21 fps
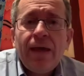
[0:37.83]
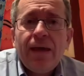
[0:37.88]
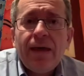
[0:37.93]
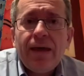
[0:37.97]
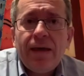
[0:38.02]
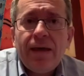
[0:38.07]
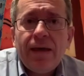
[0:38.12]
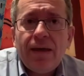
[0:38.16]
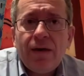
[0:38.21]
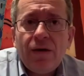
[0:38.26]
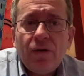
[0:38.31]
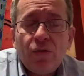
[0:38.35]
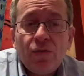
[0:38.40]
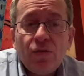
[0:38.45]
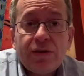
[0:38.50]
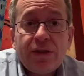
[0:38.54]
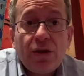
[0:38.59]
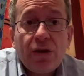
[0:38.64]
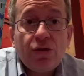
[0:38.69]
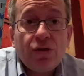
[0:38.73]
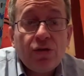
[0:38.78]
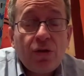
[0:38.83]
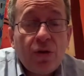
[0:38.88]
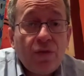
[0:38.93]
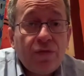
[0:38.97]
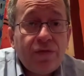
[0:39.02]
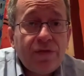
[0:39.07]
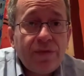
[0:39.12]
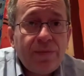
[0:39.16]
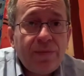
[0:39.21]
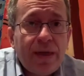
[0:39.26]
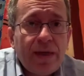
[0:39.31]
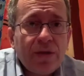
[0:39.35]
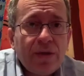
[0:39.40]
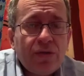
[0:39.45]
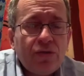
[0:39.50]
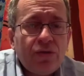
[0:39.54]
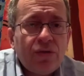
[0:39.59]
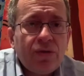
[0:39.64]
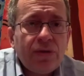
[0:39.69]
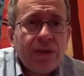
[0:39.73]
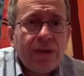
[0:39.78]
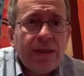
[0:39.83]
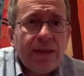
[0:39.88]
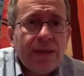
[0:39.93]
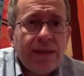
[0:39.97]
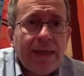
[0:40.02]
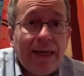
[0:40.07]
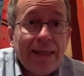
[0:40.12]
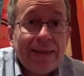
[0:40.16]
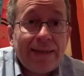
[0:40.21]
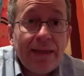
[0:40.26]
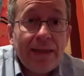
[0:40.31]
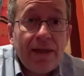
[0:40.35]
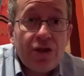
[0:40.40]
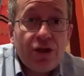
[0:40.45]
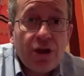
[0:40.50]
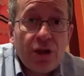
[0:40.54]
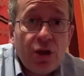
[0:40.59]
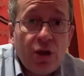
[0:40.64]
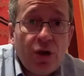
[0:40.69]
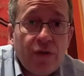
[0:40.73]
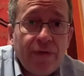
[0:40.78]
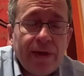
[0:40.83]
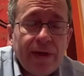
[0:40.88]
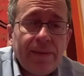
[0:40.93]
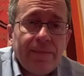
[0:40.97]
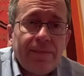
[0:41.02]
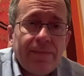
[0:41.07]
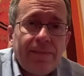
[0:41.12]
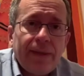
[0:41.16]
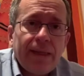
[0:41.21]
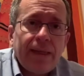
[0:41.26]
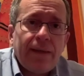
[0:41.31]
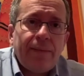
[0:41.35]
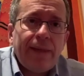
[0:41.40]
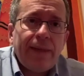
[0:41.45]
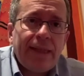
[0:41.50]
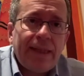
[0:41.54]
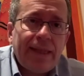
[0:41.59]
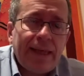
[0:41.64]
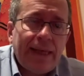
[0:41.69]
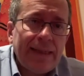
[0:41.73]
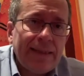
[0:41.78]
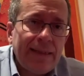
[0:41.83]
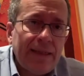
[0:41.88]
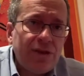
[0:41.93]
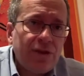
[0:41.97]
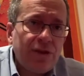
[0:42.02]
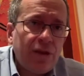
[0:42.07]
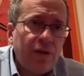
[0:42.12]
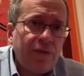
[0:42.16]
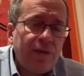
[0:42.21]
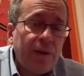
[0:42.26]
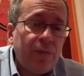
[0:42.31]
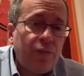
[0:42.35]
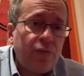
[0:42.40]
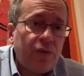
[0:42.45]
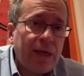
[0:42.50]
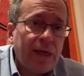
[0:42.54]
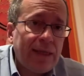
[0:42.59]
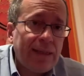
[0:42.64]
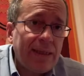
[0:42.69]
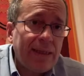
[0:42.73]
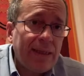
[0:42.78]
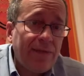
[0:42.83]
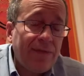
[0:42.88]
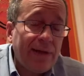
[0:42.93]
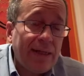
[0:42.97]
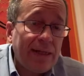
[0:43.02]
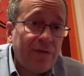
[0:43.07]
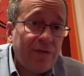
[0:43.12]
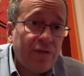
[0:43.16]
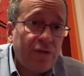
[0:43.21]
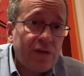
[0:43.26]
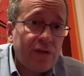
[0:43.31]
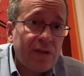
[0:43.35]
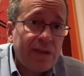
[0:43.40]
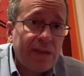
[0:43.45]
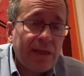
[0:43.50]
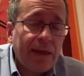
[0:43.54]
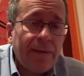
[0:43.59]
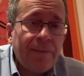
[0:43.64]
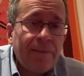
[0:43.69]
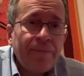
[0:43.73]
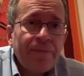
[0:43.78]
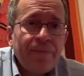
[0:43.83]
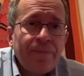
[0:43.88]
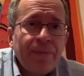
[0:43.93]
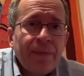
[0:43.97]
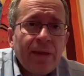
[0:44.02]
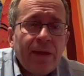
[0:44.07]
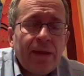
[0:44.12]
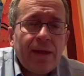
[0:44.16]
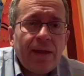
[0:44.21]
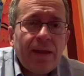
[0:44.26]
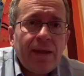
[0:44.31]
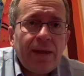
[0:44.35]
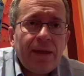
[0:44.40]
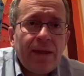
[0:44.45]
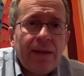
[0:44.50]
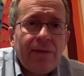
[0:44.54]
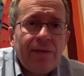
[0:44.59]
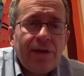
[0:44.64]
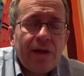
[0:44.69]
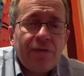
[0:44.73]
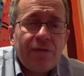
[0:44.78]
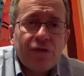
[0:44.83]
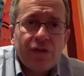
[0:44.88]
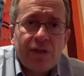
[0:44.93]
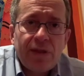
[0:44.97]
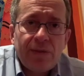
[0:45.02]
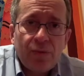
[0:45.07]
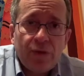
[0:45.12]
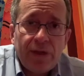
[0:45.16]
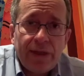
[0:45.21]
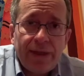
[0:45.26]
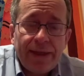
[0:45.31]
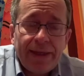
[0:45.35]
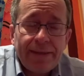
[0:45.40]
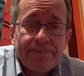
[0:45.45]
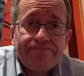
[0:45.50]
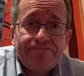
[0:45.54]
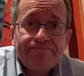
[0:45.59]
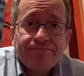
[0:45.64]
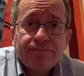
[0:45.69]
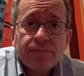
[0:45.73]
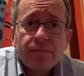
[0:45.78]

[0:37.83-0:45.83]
Eh, oltre loro hanno firmato eh, altri 19 parlamentari, 19 deputati di varie forze, eh, di varie forze politiche.